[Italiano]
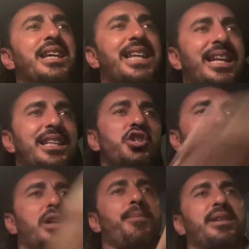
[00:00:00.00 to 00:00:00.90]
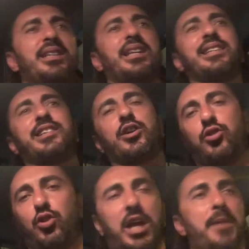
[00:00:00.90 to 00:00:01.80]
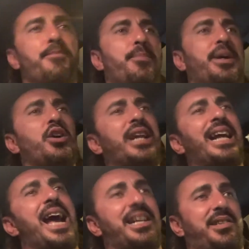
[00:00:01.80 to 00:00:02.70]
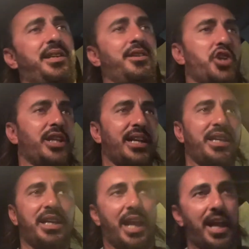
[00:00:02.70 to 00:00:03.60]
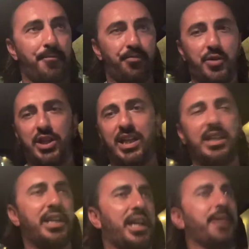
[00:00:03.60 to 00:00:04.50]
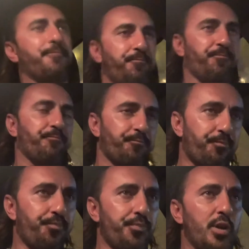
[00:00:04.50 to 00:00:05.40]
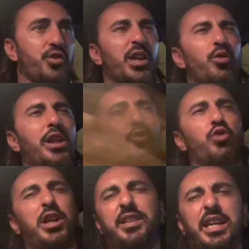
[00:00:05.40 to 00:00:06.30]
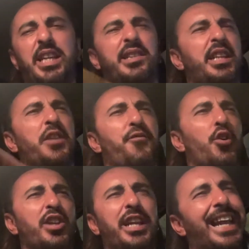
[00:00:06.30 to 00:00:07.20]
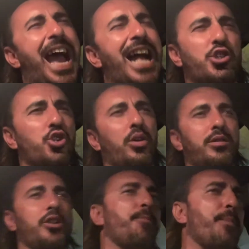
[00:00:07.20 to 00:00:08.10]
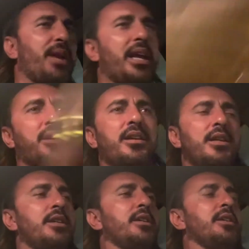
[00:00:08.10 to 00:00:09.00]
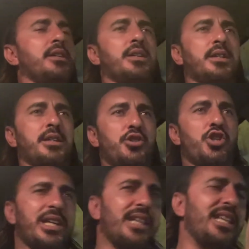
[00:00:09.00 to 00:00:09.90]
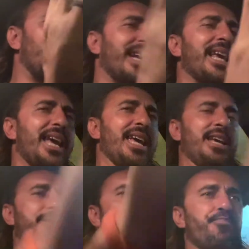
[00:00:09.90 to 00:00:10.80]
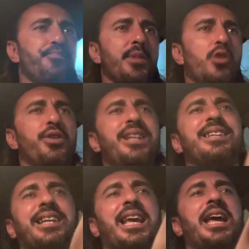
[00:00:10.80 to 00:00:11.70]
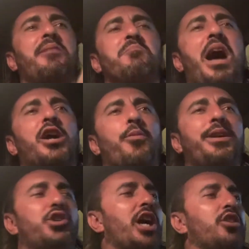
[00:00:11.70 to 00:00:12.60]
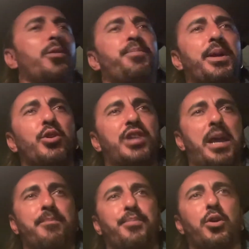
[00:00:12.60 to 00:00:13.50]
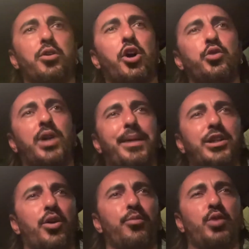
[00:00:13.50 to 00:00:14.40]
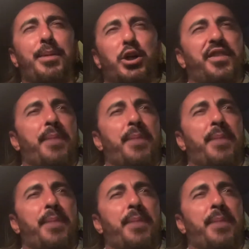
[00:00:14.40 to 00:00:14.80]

che ha deciso la partita nel secondo tempo. Però ragazzi, c'è da dire, c'è da dire un saluto a tutti gli interisti, i tifosi di calcio, top player. C'è da dire che un Inter che ha cominciato il primo tempo con una, mano una, manovra